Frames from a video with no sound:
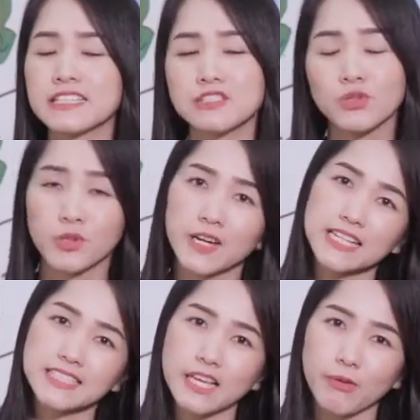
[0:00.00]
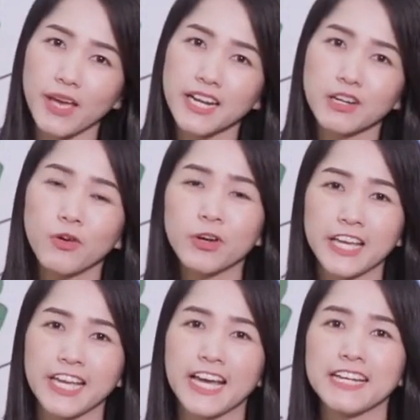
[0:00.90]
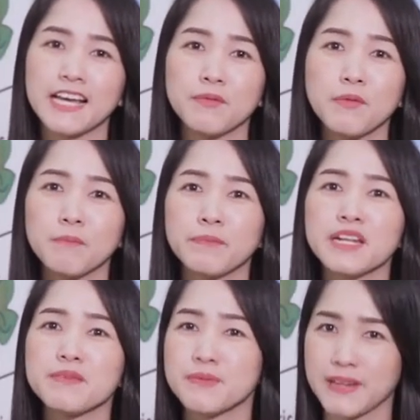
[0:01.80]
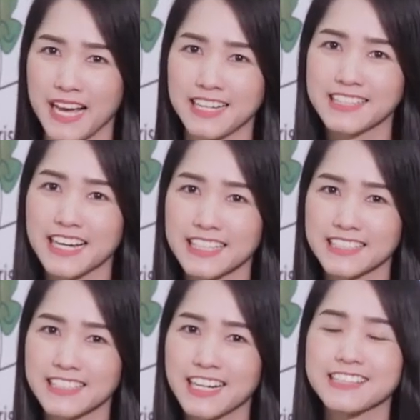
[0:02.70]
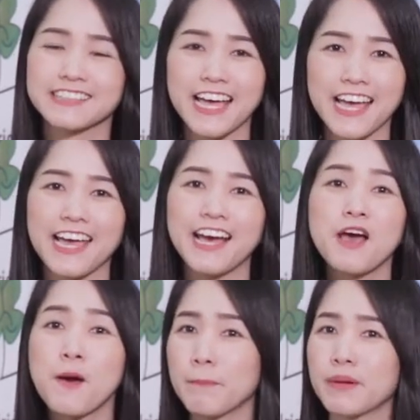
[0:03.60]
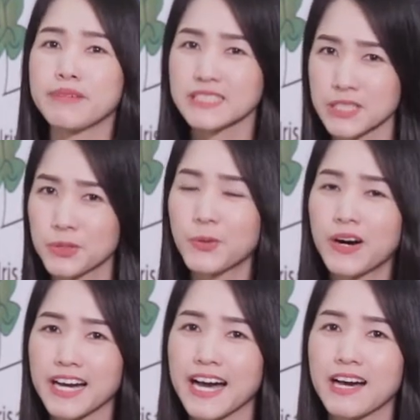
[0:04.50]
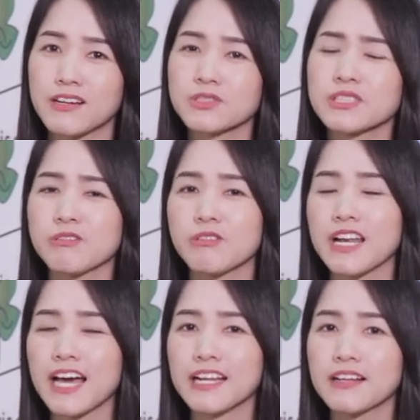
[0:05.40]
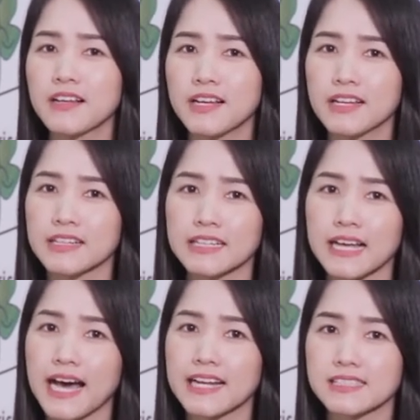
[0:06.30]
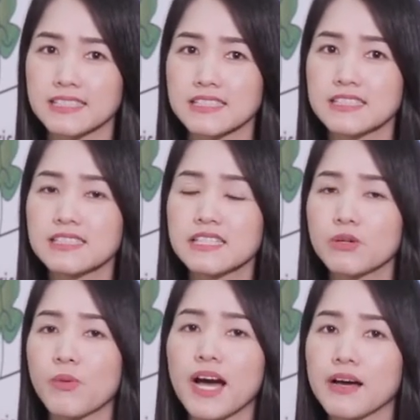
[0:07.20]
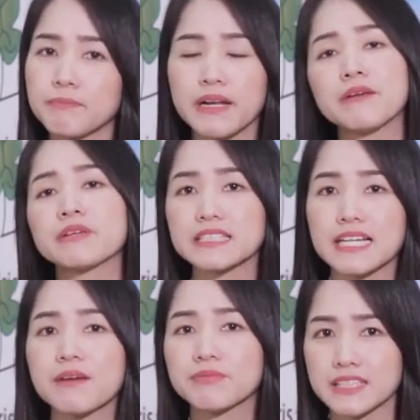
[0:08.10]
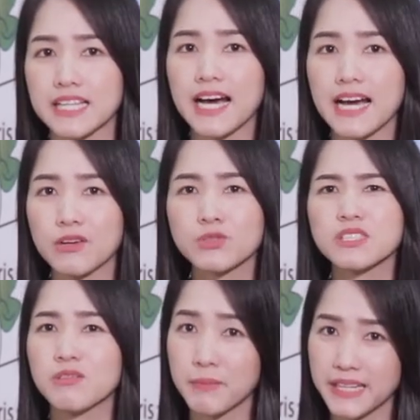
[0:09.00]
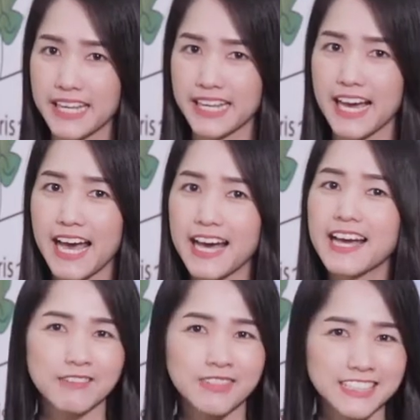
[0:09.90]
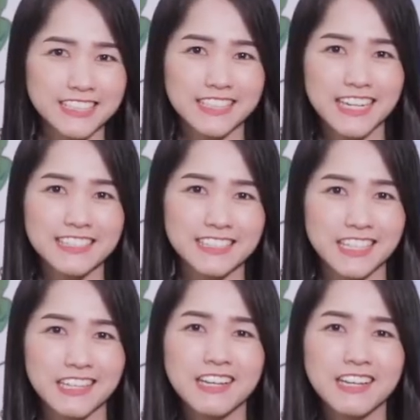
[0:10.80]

ในส่วนของการใส่แว่นโอเคอันเนี้ยไม่ได้มีปัญหาเรื่องการเคืองแต่มันไม่สะดวกค่ะรู้สึกว่าเวลาอ่านหนังสือหรือว่าไปทำกิจกรรมต่างๆรู้สึกว่ามันเกะกะทำเลสิกน่าจะ